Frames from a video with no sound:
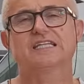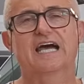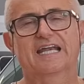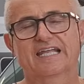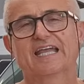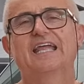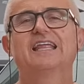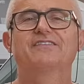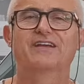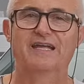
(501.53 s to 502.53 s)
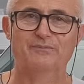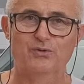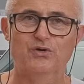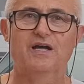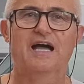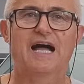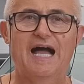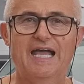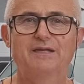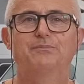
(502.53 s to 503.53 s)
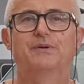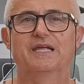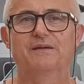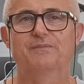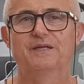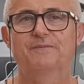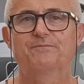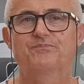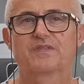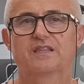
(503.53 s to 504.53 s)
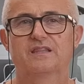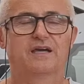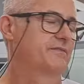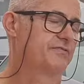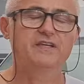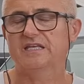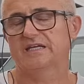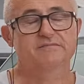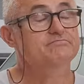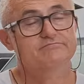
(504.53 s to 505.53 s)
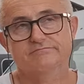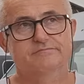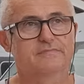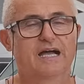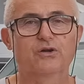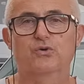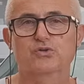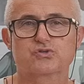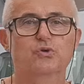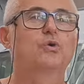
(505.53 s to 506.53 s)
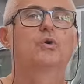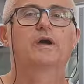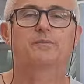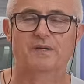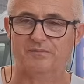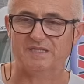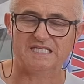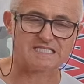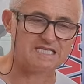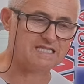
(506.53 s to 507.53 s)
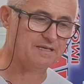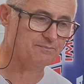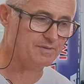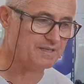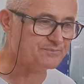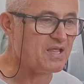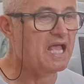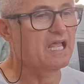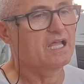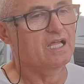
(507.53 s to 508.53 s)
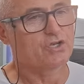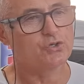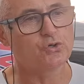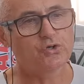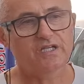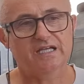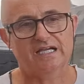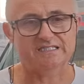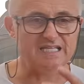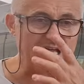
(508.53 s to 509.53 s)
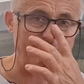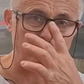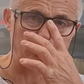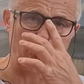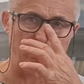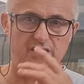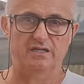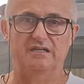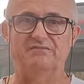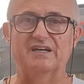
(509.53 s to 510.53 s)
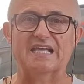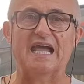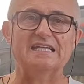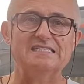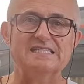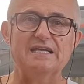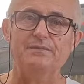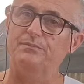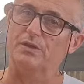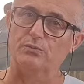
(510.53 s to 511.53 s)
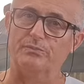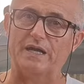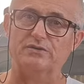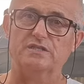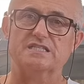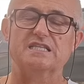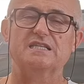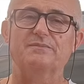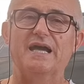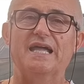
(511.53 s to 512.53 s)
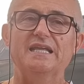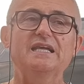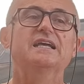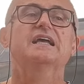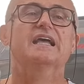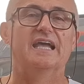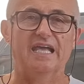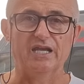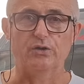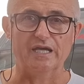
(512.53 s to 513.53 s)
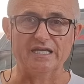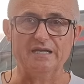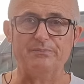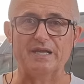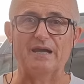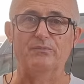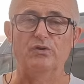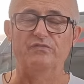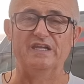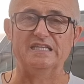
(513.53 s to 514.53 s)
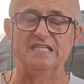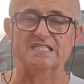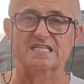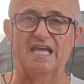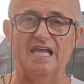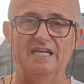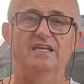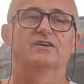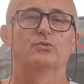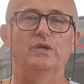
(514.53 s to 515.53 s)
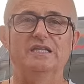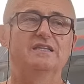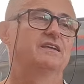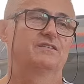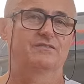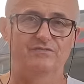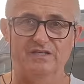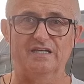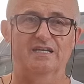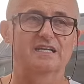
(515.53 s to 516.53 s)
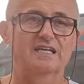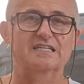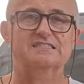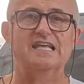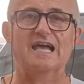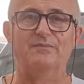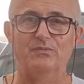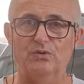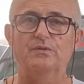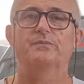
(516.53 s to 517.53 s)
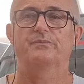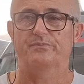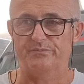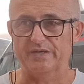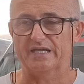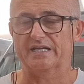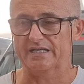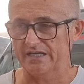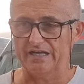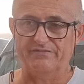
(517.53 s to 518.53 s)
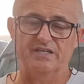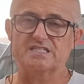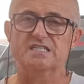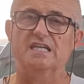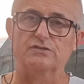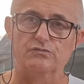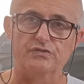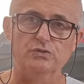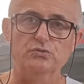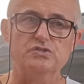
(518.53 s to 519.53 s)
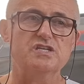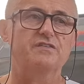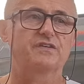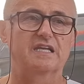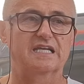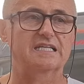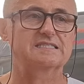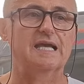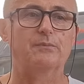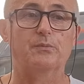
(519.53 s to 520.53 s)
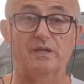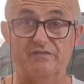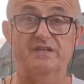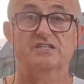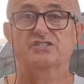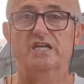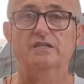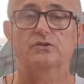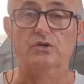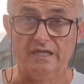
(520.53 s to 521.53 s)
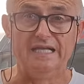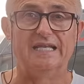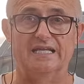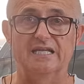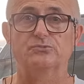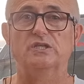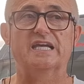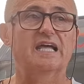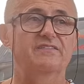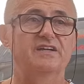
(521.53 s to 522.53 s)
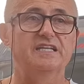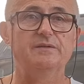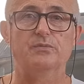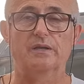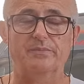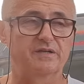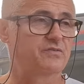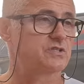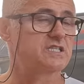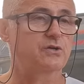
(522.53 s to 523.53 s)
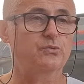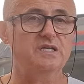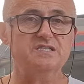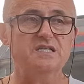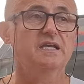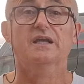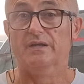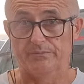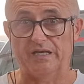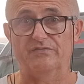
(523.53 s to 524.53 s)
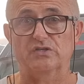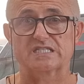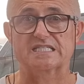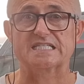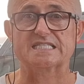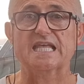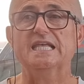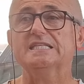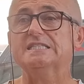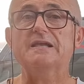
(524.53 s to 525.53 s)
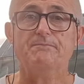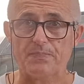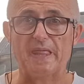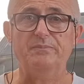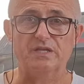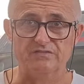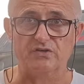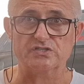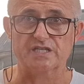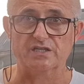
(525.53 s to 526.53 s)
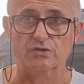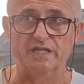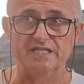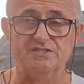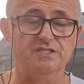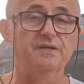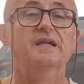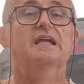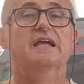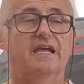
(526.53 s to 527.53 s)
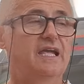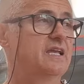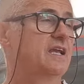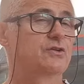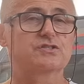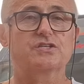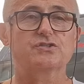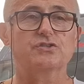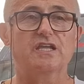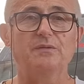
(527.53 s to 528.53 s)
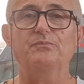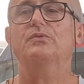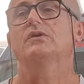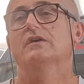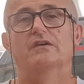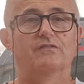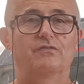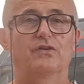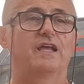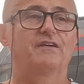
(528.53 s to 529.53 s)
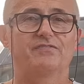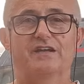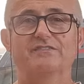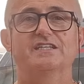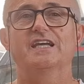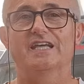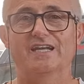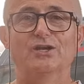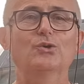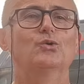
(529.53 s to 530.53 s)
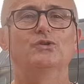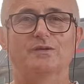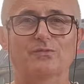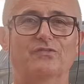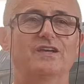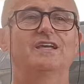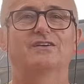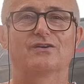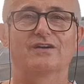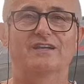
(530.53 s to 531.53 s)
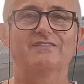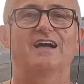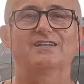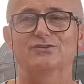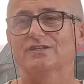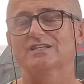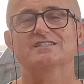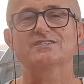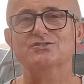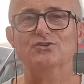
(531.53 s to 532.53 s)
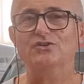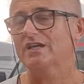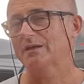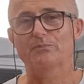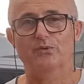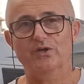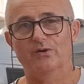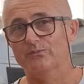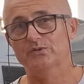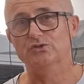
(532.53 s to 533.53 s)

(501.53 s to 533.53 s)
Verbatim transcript: le targhe e le avremo ai primi, da fine agosto o ai primi di settembre. Noi andiamo in vacanza per un paio di settimane e riapriamo il 26. Quindi vi ringraziamo per averci dato fiducia, vi ringraziamo per aver scelto la Nauticara Vanimola per i vostri acquisti, per le vostre assistenze e per i vostri noleggi e nello stesso tempo vi vogliamo fare vedere l'ultimo veicolo arrivato della stagione che poi è un